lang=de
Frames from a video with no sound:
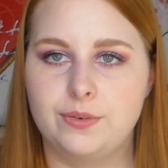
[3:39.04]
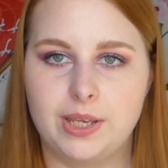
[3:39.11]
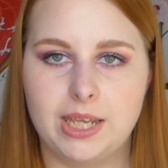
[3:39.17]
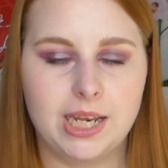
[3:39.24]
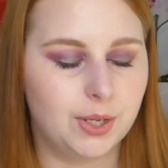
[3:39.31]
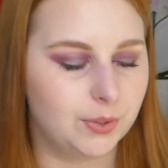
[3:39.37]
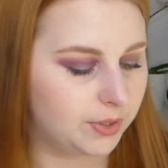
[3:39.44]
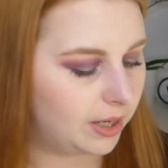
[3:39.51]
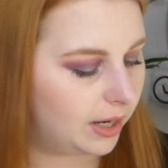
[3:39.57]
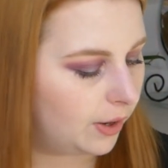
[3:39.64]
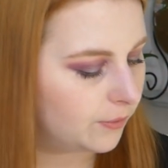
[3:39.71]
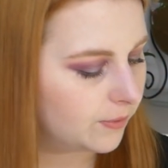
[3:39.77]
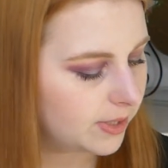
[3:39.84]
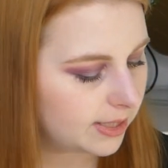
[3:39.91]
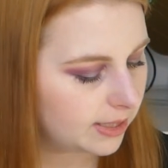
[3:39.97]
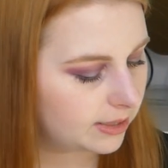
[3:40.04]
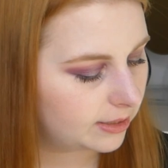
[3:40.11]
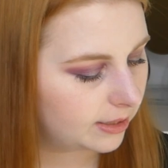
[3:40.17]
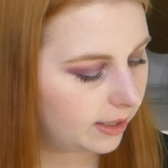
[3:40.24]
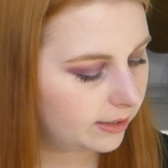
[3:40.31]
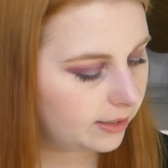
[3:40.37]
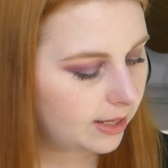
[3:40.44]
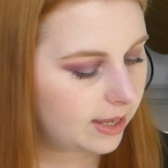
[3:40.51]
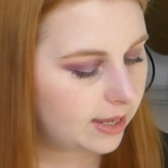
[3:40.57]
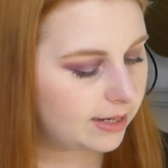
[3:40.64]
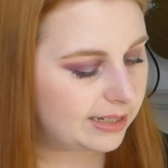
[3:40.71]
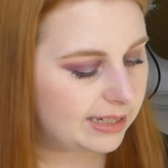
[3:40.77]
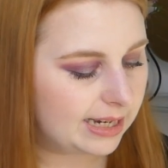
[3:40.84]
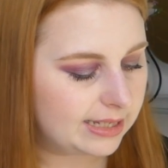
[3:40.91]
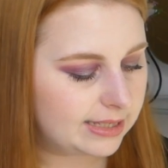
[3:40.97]
Fehler unterlaufen, sehe ich gerade.
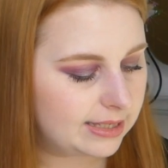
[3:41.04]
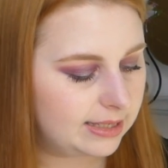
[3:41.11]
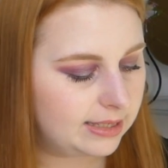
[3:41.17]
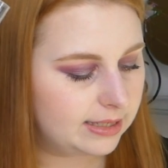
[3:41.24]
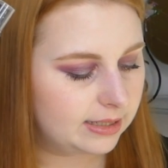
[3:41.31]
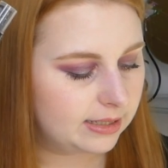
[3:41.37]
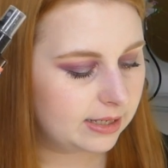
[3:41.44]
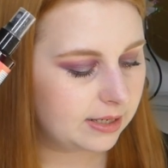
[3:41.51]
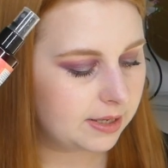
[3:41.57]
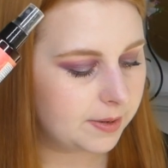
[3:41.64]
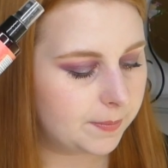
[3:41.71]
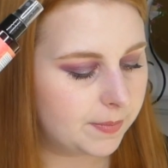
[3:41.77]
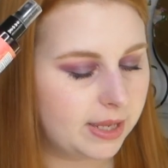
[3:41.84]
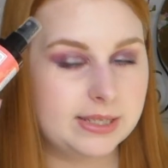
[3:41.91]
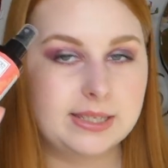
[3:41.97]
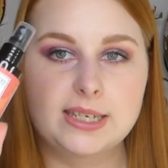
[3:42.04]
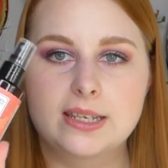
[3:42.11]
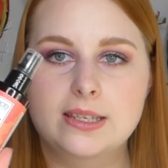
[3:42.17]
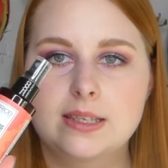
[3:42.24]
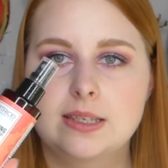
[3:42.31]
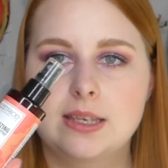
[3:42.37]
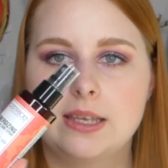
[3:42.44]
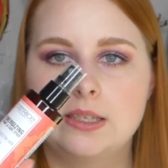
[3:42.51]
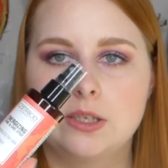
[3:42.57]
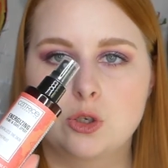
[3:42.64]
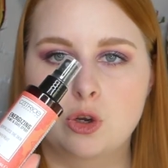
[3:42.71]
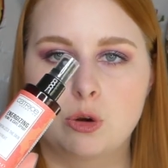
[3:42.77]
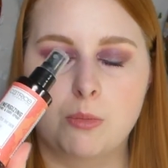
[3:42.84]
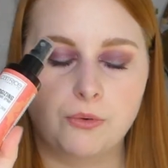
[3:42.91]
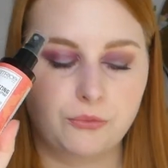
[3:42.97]
Das hier ähm, hat
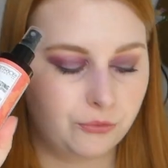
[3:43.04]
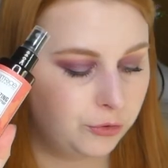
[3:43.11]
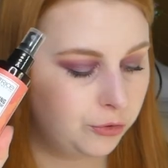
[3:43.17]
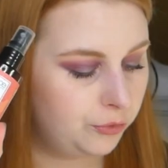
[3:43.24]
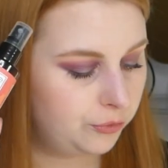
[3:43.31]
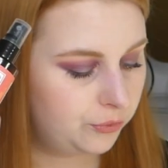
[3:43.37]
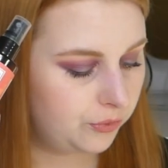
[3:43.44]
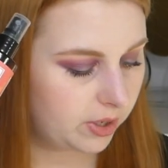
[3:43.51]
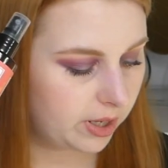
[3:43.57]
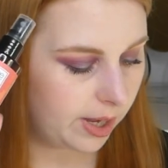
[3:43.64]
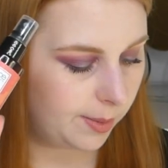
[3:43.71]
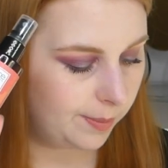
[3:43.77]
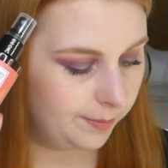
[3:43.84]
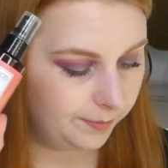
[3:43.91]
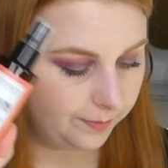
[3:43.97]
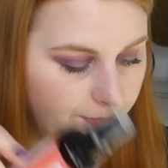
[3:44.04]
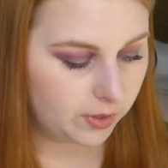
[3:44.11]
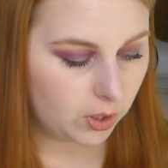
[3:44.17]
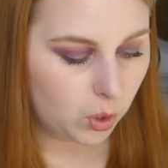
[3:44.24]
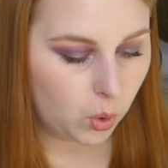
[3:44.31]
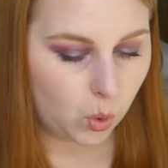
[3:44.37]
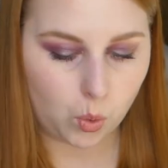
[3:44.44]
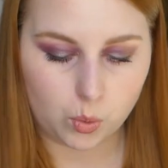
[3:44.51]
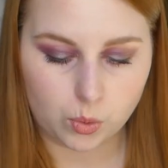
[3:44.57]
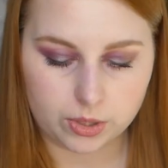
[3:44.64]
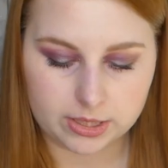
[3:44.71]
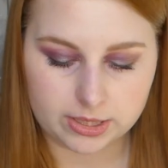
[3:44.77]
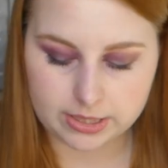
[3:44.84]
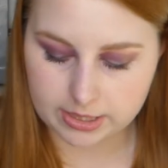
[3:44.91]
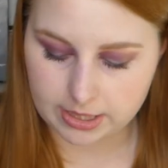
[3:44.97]
66,5 Gramm.
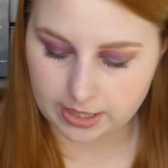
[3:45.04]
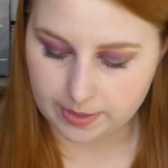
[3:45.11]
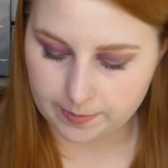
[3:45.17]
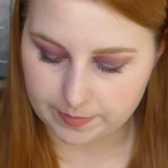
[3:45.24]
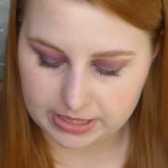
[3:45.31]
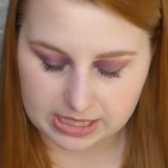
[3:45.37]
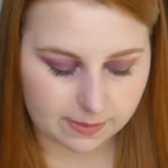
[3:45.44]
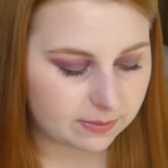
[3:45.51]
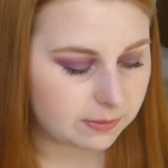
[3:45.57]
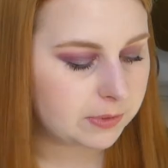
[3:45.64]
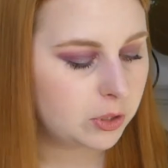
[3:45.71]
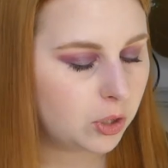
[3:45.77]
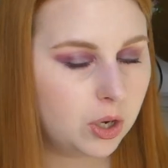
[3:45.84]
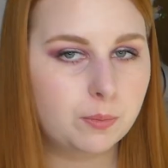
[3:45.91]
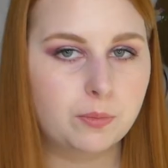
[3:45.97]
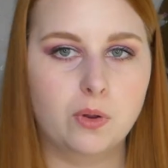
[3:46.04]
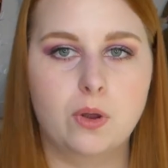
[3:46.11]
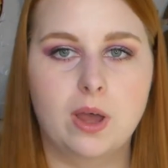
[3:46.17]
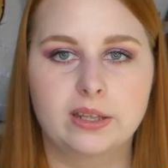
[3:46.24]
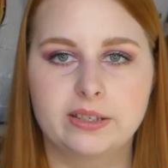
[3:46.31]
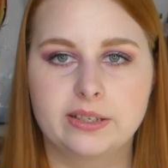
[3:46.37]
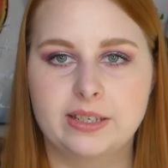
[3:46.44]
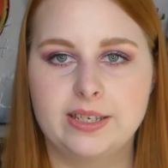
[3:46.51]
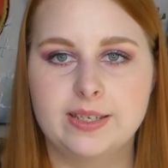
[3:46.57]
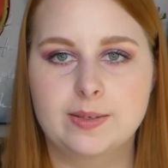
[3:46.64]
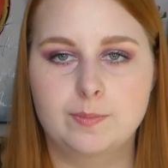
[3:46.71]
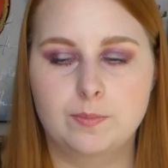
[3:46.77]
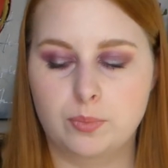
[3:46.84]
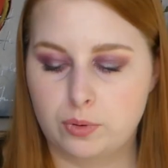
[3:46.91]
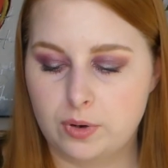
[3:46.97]
Und ähm, ich habe nämlich noch ein
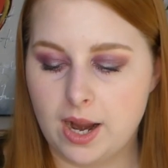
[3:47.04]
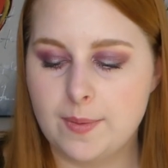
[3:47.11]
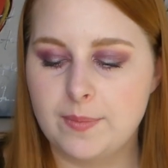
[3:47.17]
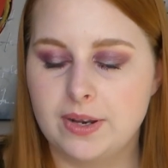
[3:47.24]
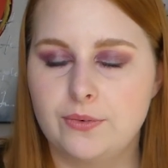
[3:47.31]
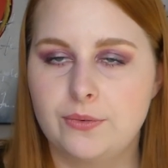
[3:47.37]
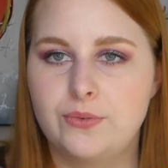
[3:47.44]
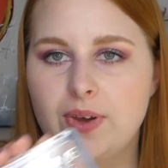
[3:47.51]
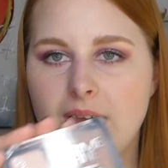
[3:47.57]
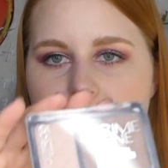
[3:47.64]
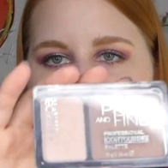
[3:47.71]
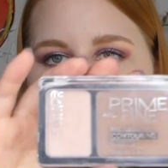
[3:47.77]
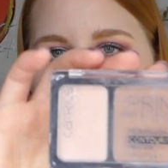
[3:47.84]
Catrice Prime and Fine